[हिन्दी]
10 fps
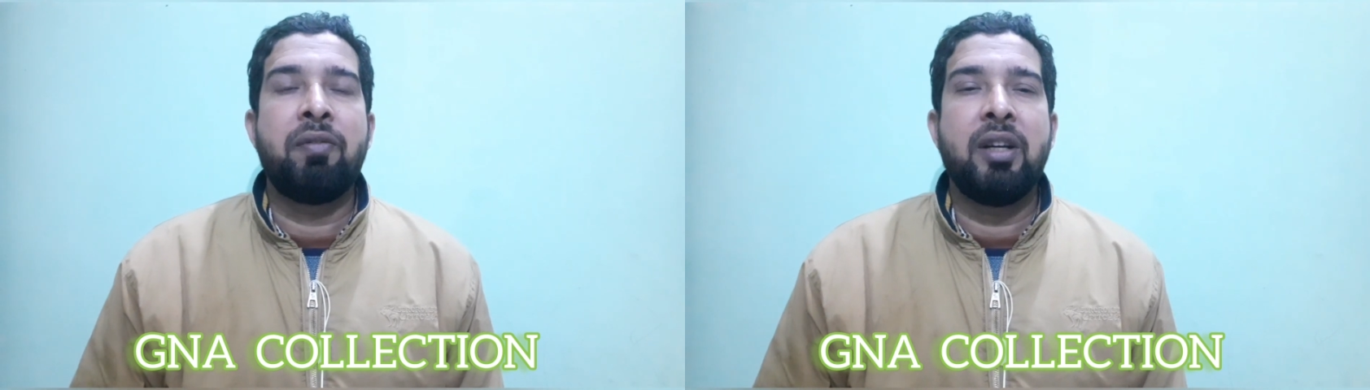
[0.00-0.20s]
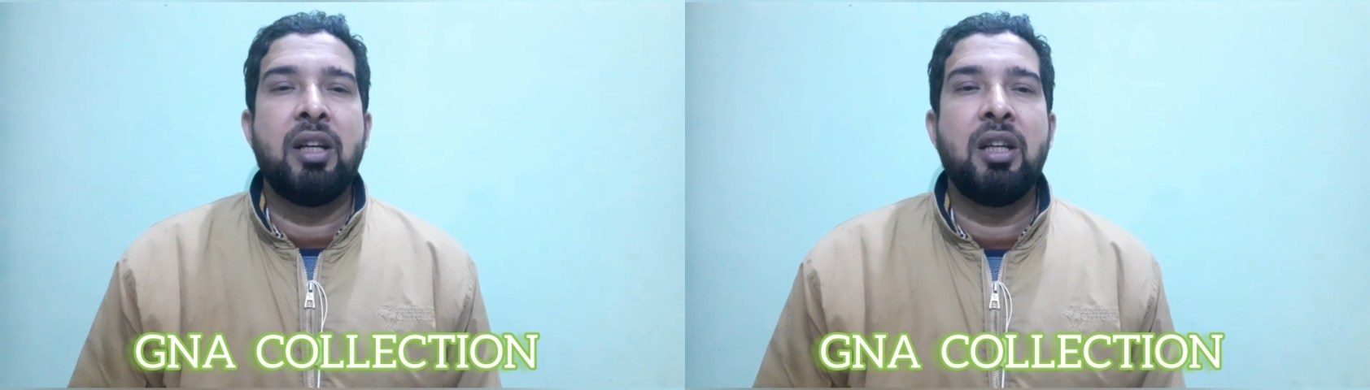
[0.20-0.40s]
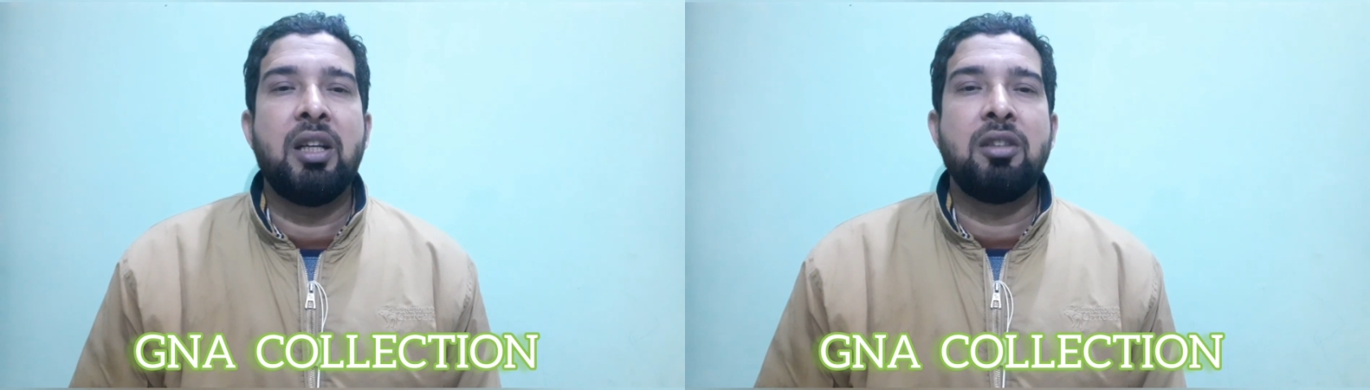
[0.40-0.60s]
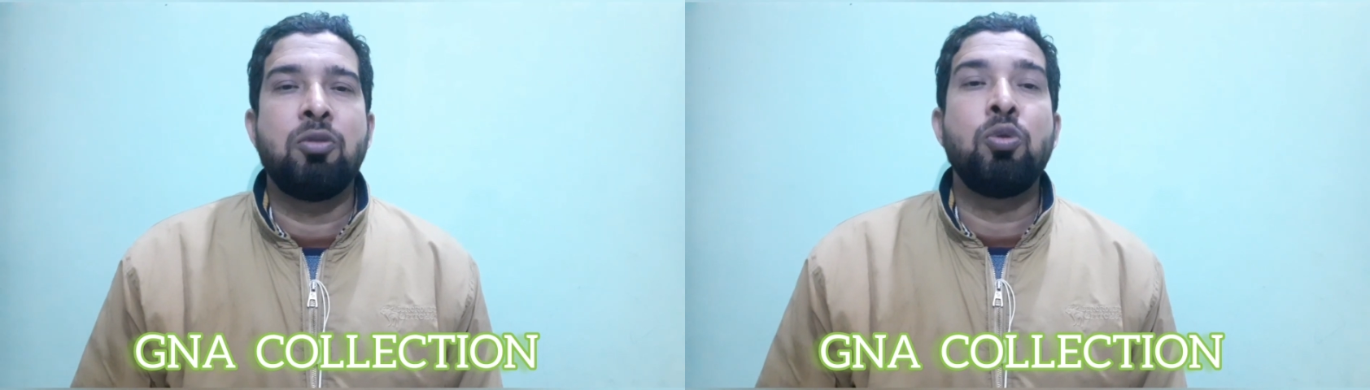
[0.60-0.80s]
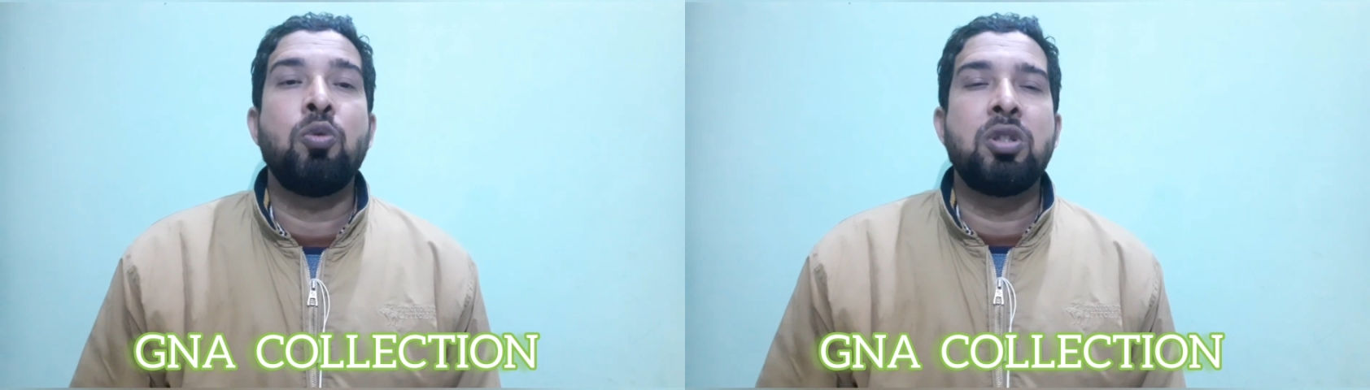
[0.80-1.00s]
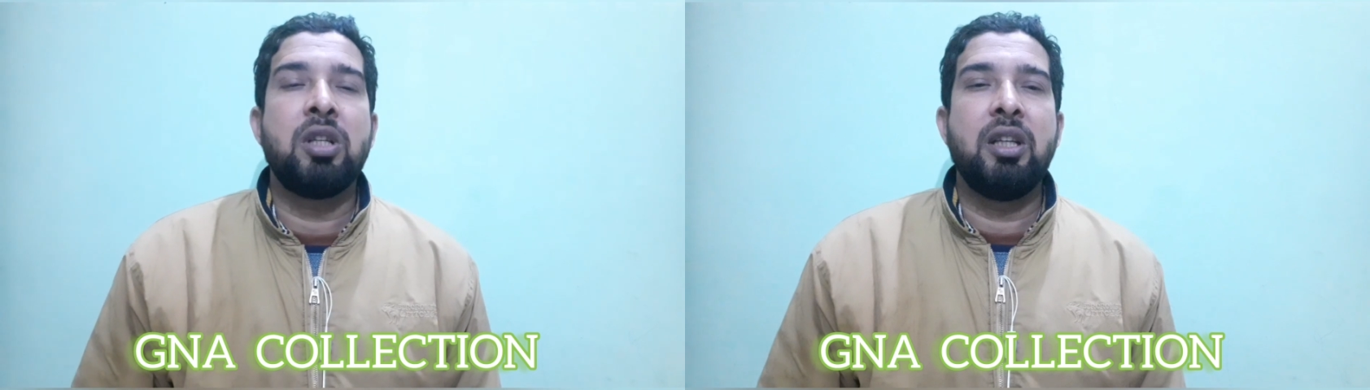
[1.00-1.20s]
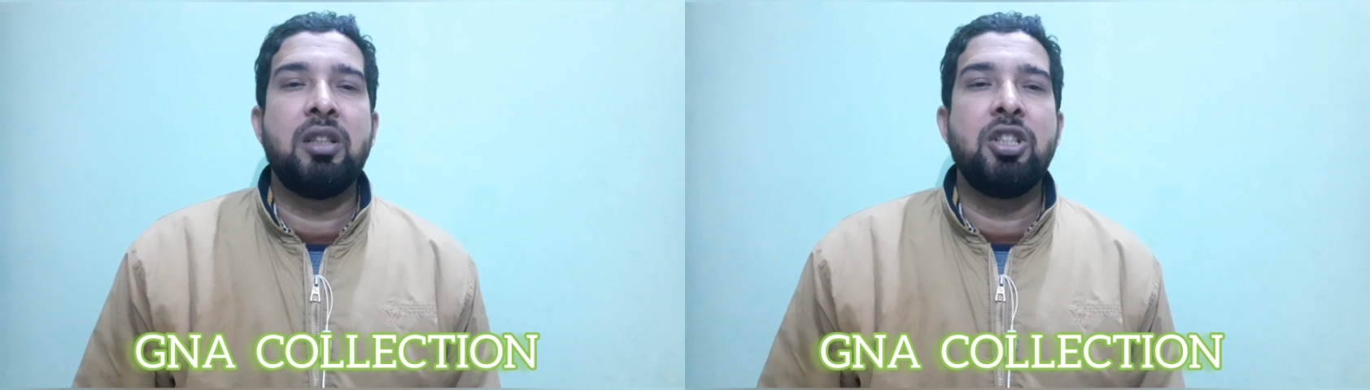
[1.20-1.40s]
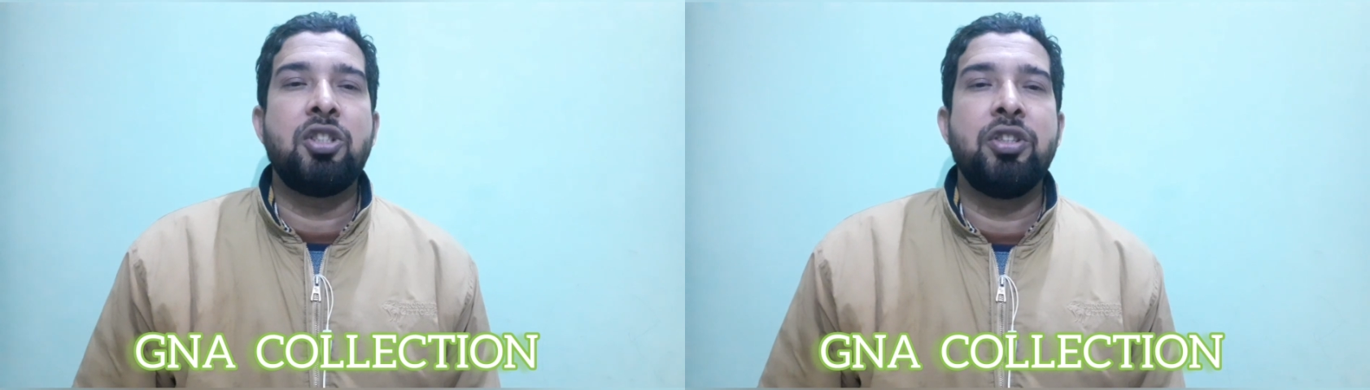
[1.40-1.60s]
फ्रेंड हैं उनको सही
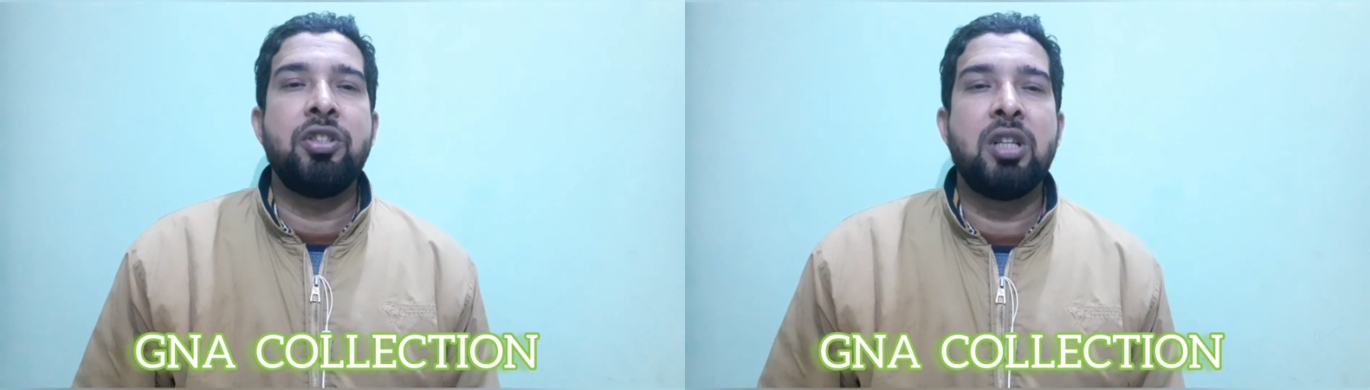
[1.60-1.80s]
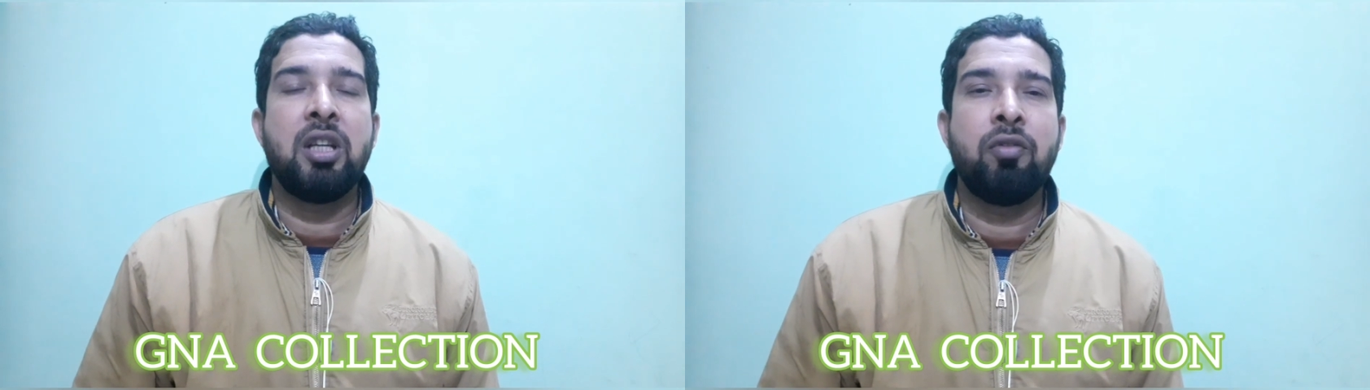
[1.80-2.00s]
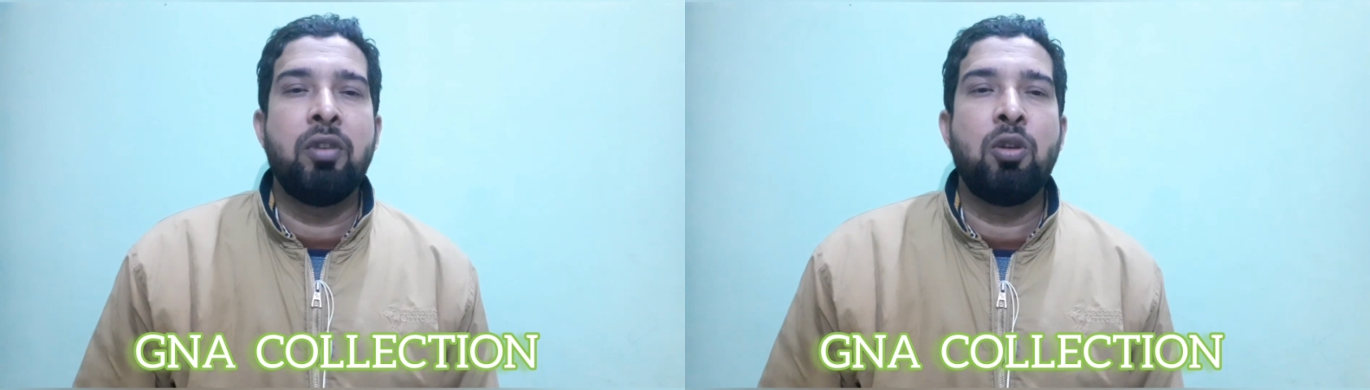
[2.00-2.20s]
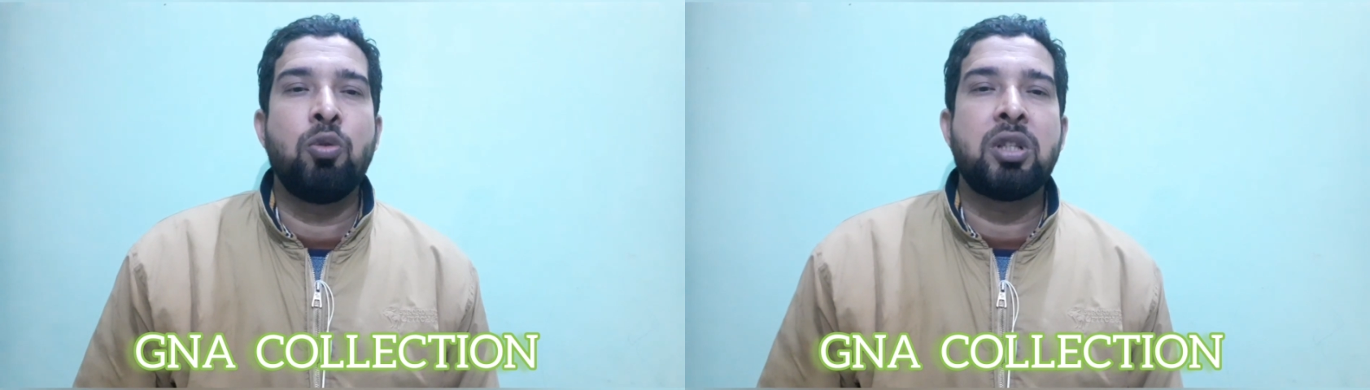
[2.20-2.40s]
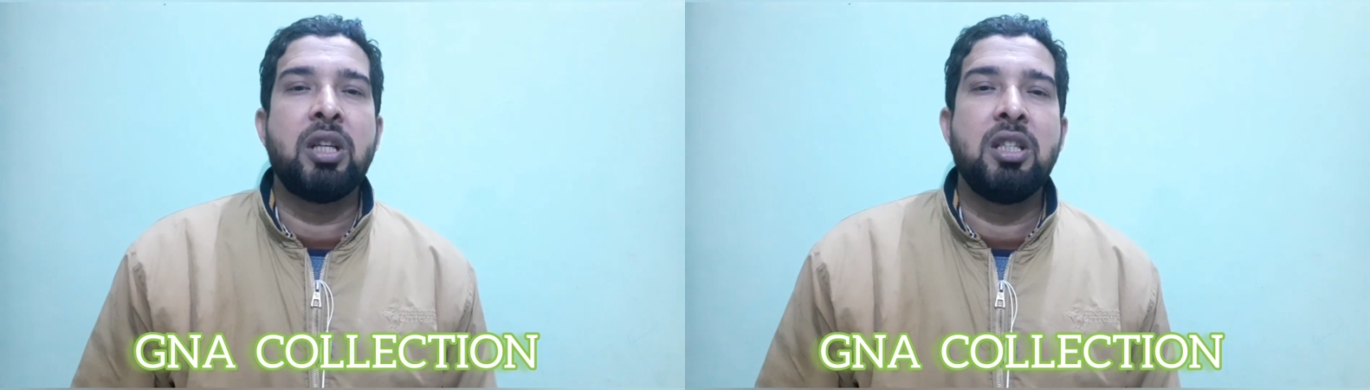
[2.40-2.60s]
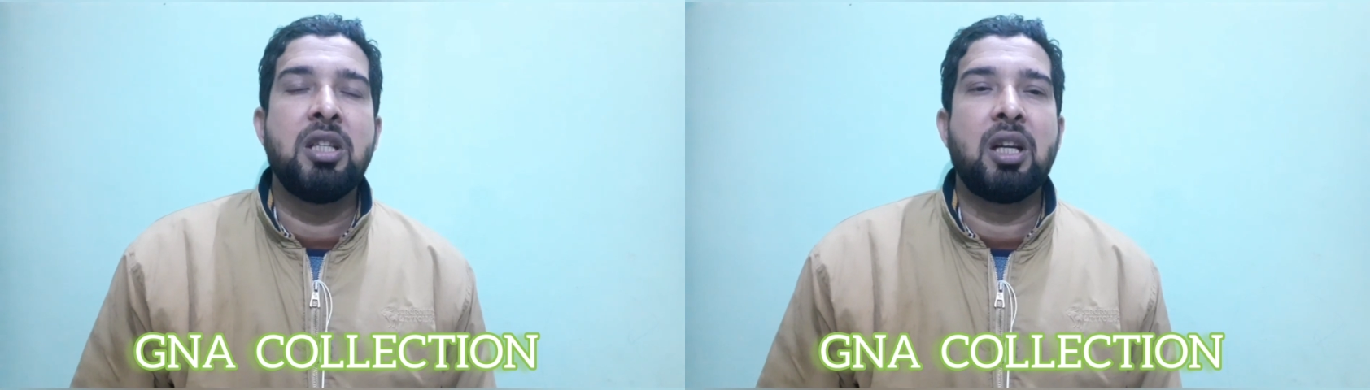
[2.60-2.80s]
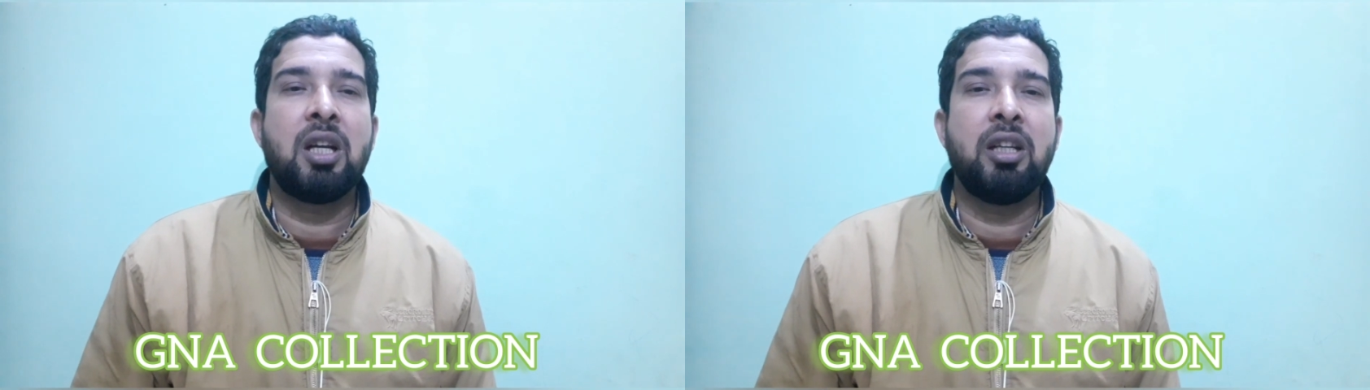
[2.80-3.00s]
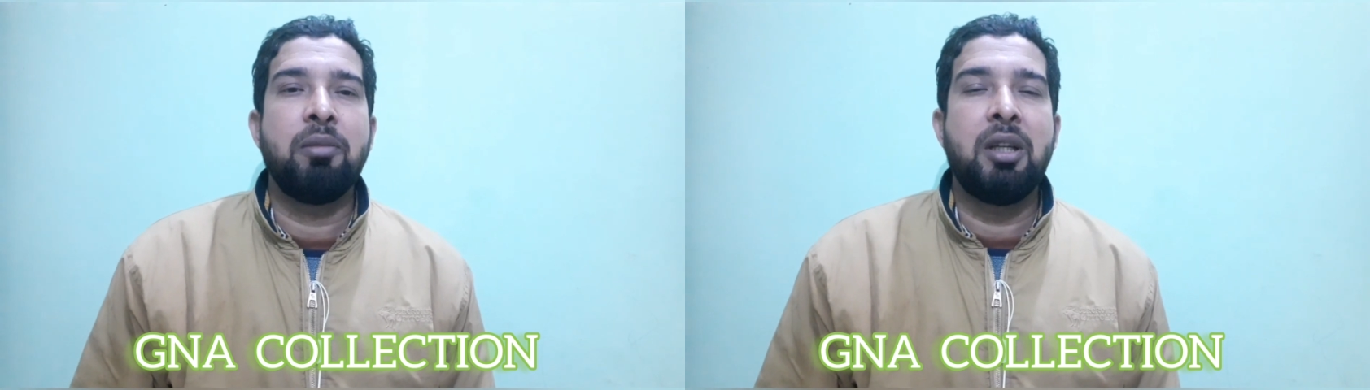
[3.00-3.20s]
चीज़ की सही वैल्यू सही
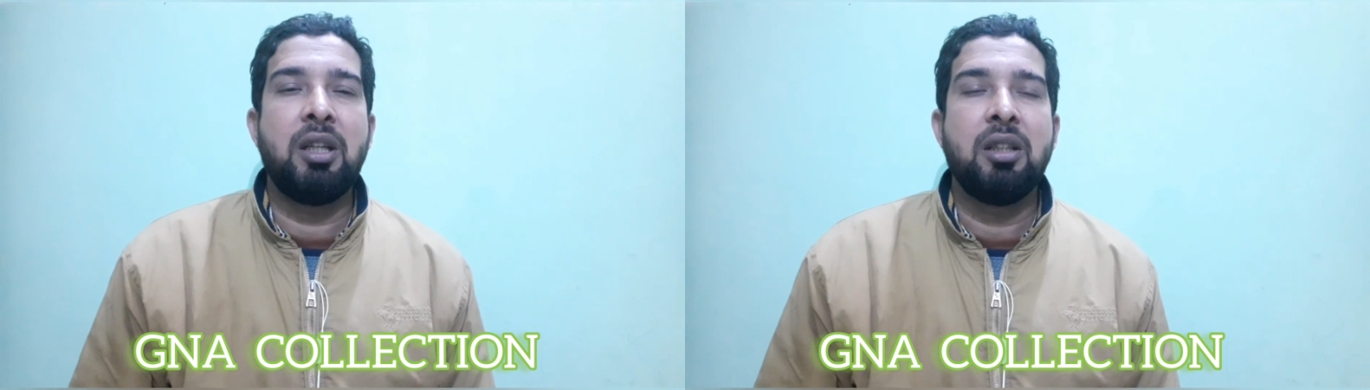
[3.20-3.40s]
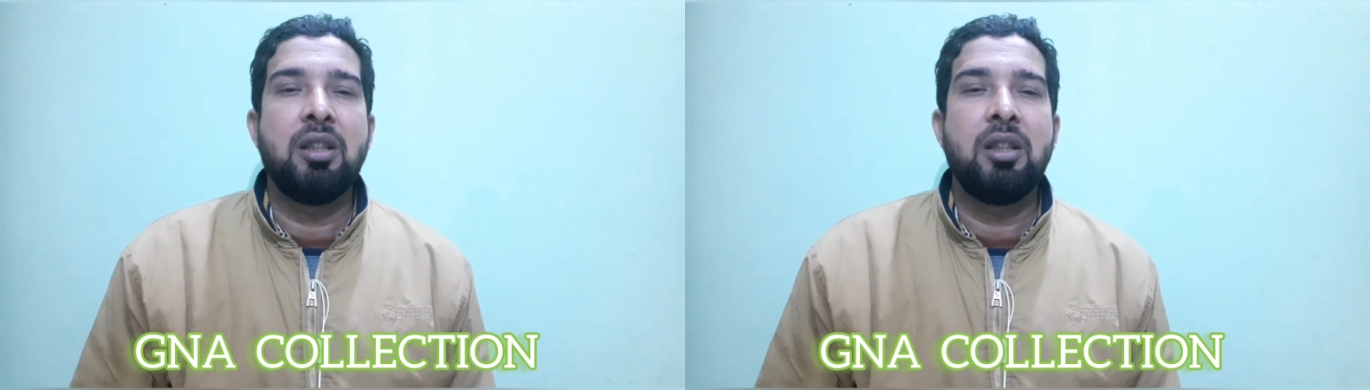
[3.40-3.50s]
जानकारी मिले